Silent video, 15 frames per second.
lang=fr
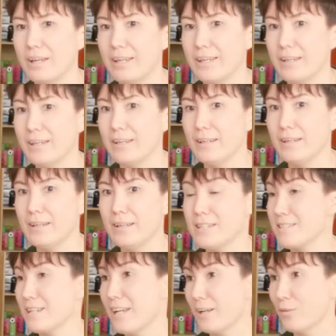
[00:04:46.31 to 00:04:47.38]
et les
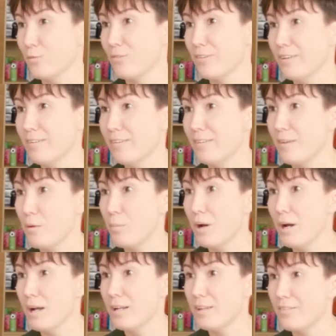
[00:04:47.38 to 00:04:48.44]
salaires annoncés n'étaient
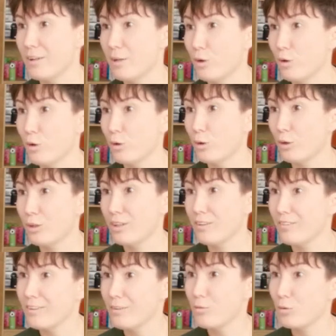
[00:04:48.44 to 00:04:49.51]
pas les salaires qui
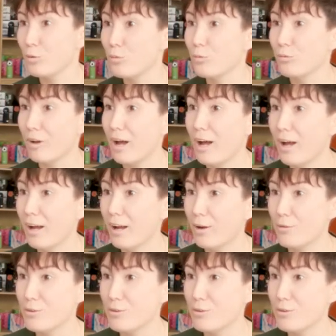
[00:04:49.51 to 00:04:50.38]
étaient sur le contrat,